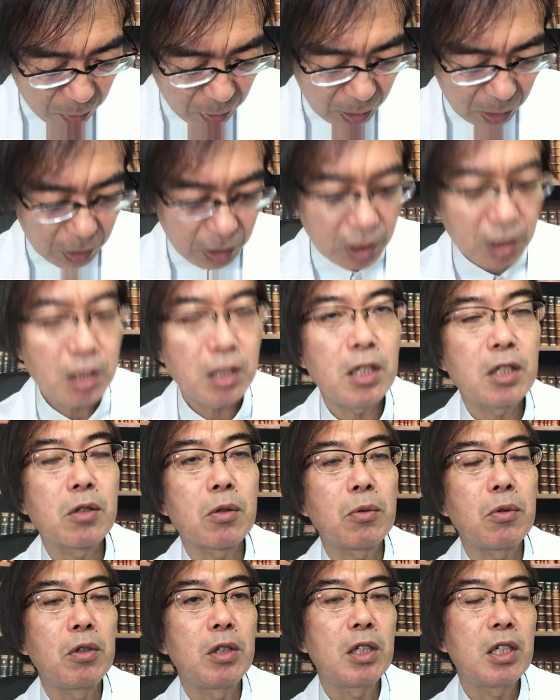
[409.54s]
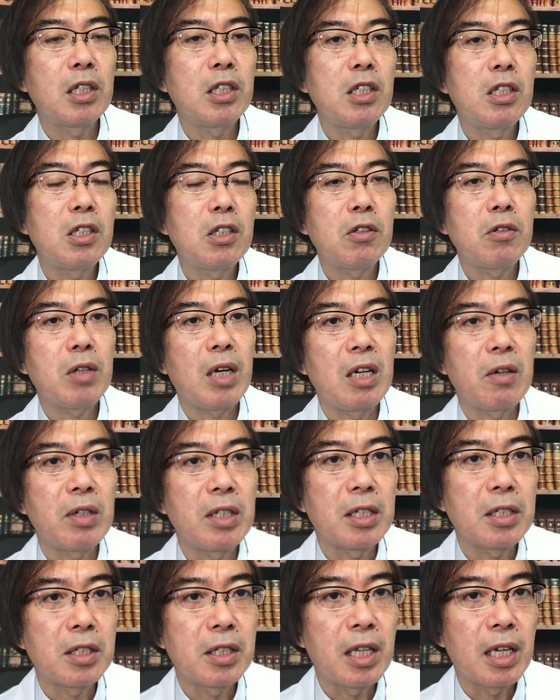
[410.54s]
私、事実、この日経新春杯は
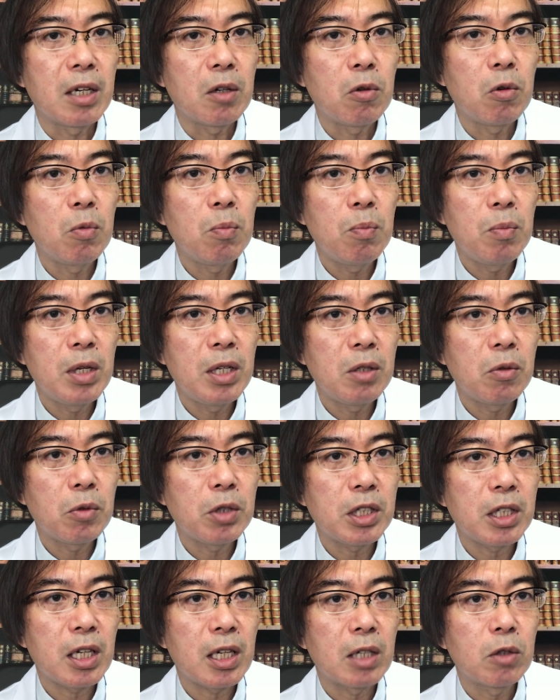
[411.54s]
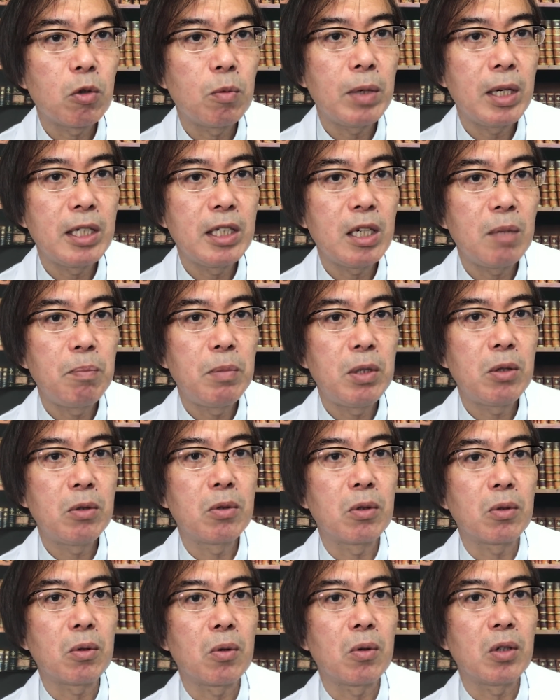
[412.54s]
ですね、本命にした
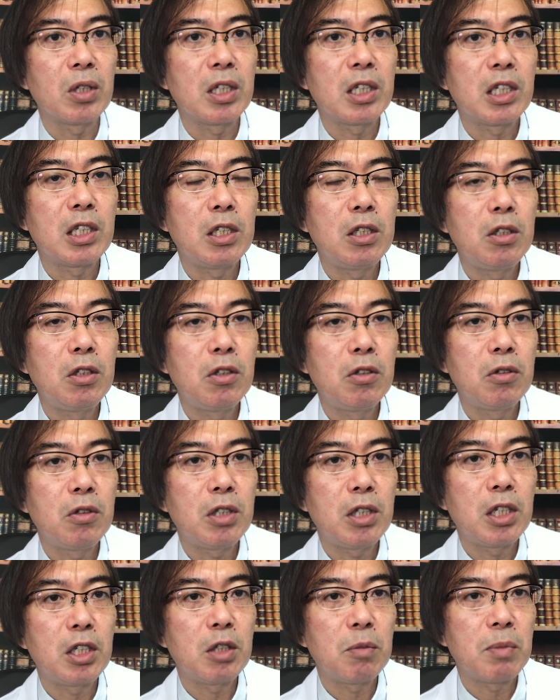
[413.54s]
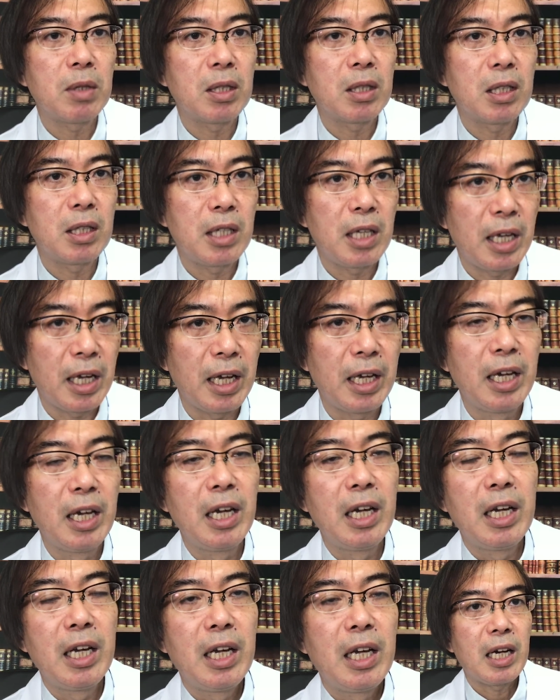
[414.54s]
アドマイヤ・ビルゴと心中してしまって、
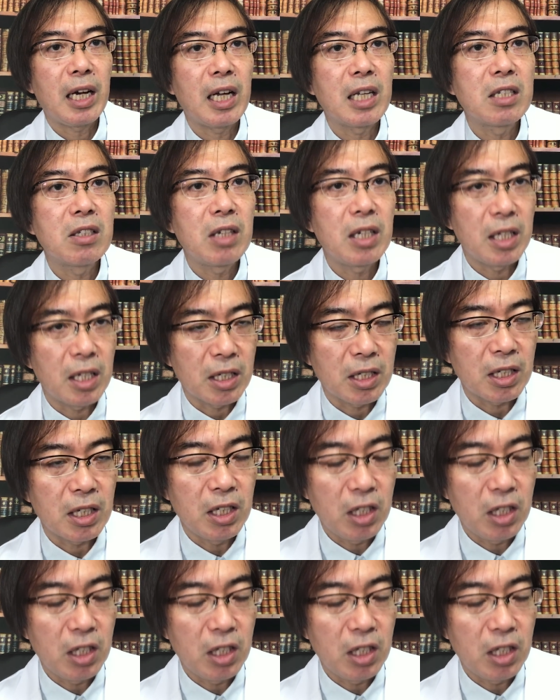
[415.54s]
外れです。